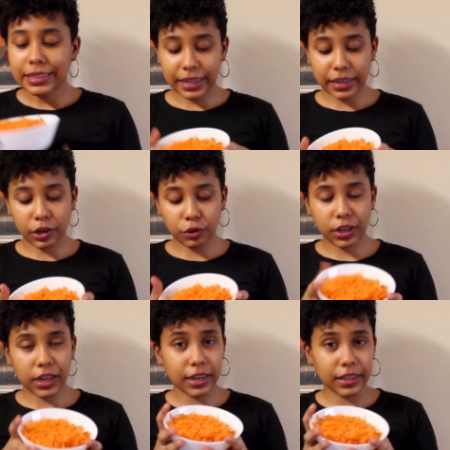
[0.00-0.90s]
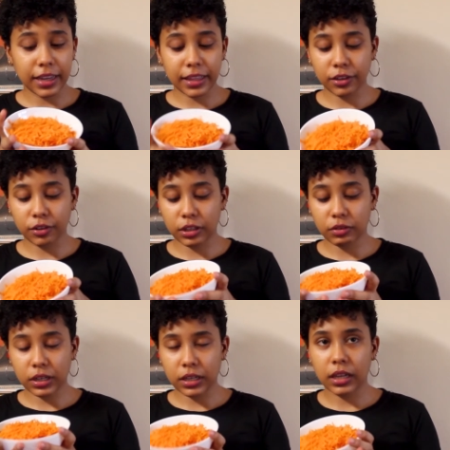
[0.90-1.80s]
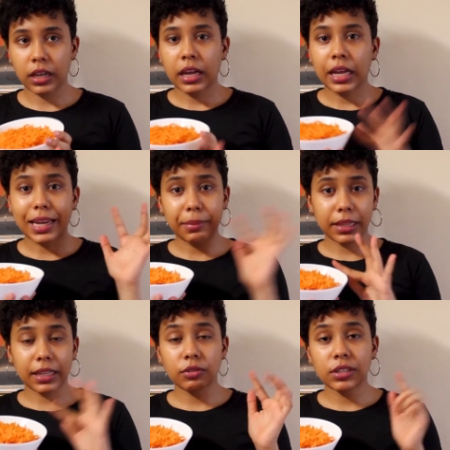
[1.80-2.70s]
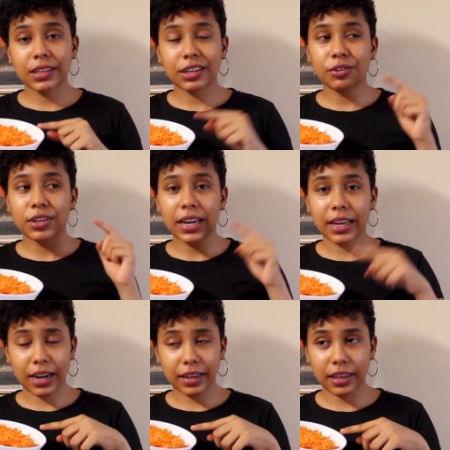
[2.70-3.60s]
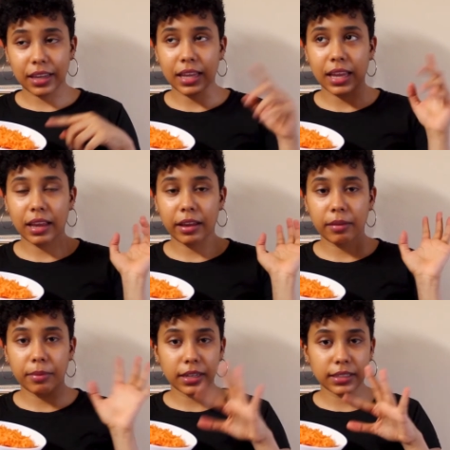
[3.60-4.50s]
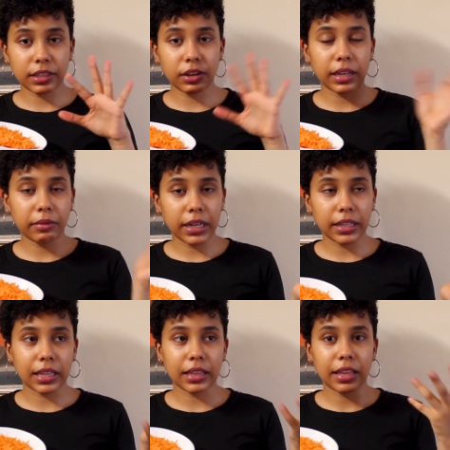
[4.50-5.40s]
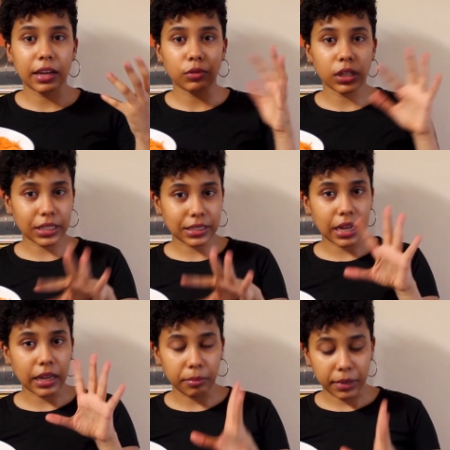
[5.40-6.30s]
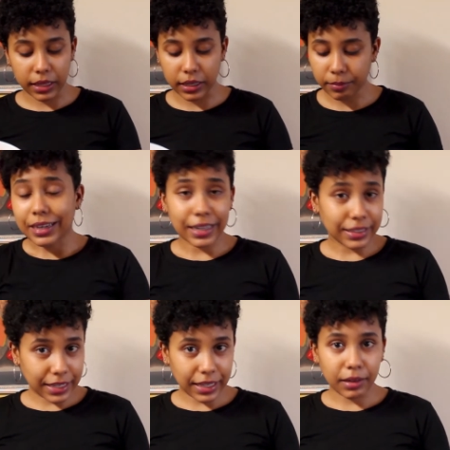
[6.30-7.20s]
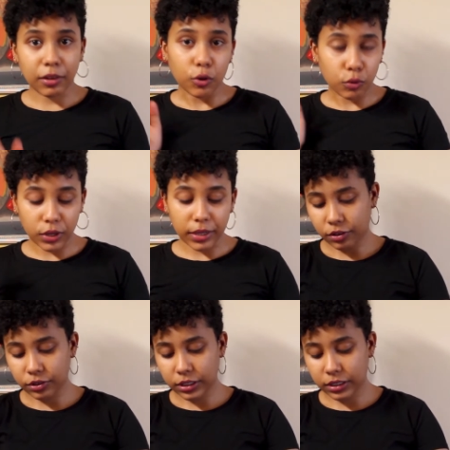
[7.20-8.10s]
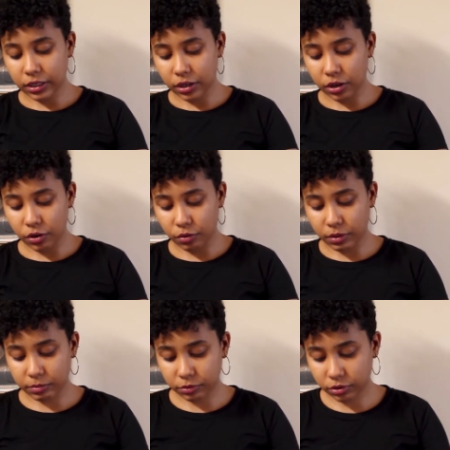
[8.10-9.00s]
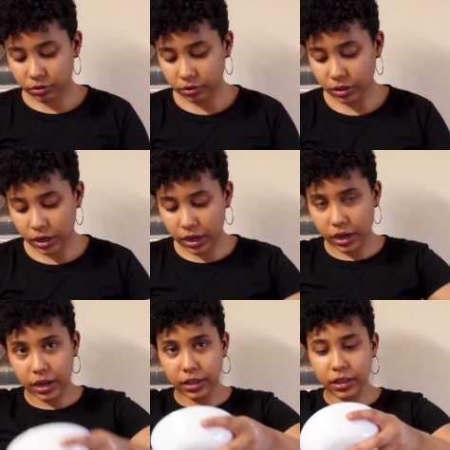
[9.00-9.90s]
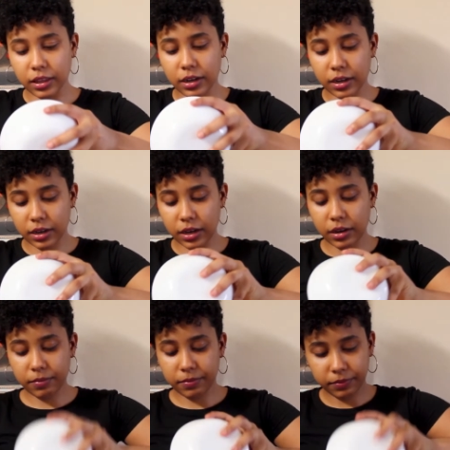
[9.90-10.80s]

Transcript: zanahoria rallada. Yo tengo aquí la mitad de una zanahoria grande que viene siendo el equivalente de una taza y media rallada cruda. Entonces lo vamos a añadir aquí